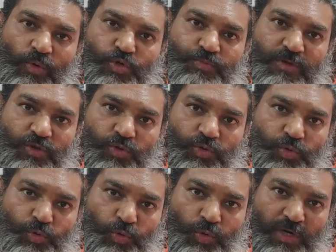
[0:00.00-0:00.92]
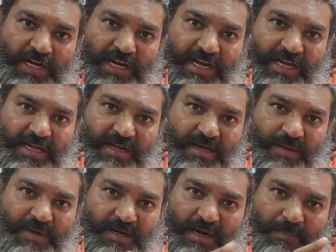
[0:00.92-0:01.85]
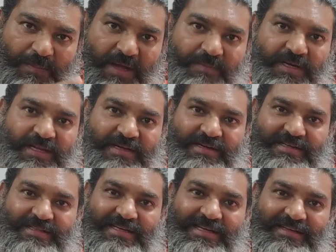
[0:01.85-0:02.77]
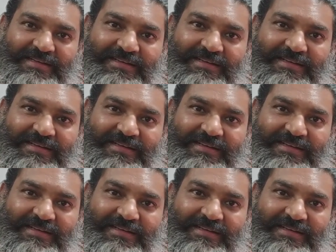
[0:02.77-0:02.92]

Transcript: उसमें थूकने की कभी कल्पना भी नहीं करता